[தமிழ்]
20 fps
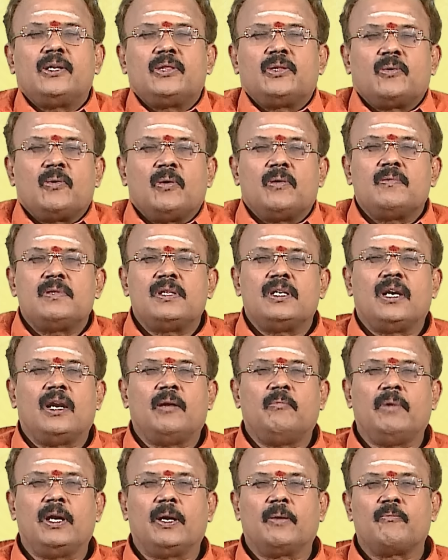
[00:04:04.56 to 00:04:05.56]
எடுத்துக்கொள்வது
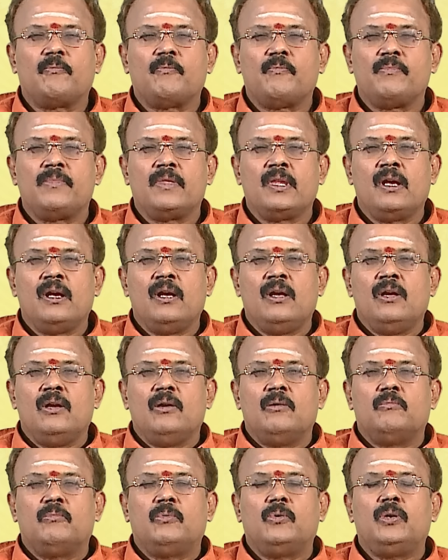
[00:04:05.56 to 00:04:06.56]
நன்மை
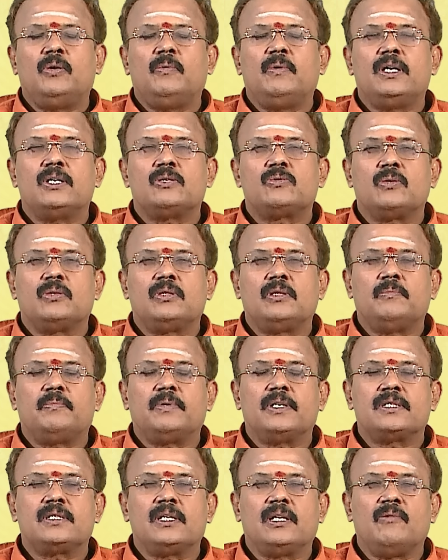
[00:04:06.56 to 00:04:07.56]
பூர்வீக சொத்து
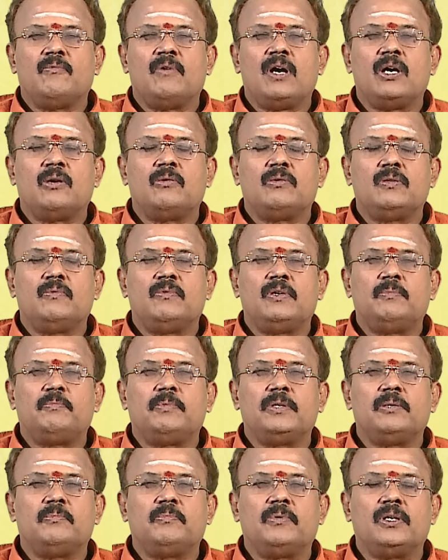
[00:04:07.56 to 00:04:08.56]
பிரச்சனை வாங்குவது
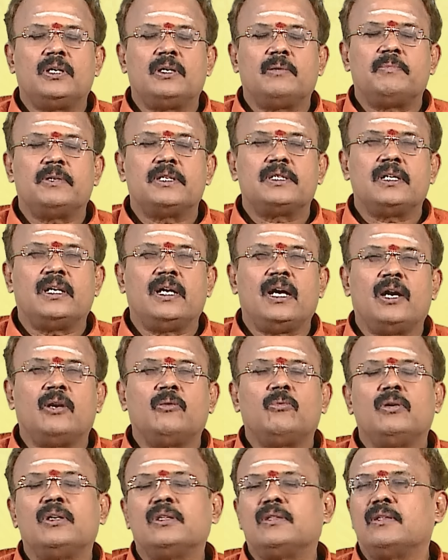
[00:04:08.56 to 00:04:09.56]
விற்பது போன்ற பிரச்சனை
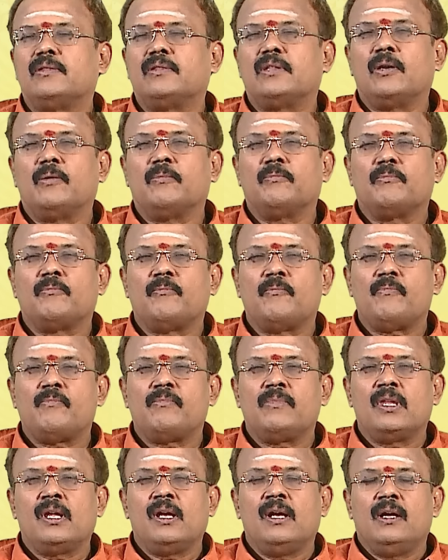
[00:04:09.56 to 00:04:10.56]
அனுகூலத்தை தரும்
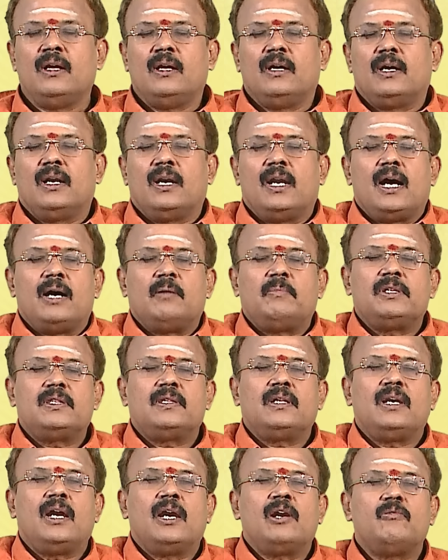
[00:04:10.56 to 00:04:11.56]

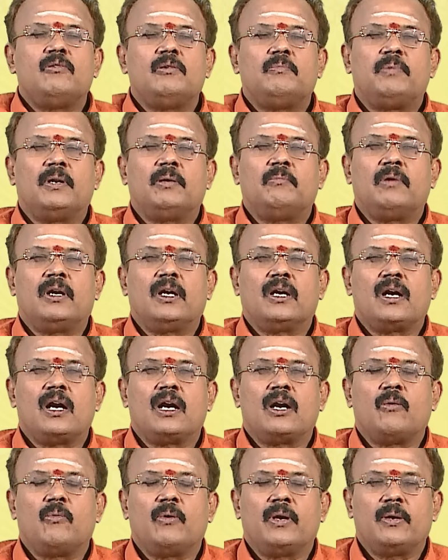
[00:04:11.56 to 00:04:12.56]
லாபத்தின் அளவு
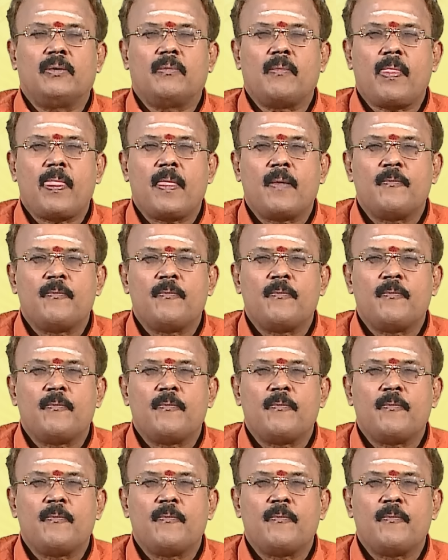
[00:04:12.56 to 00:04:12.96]
பன்மடங்காக உயரும்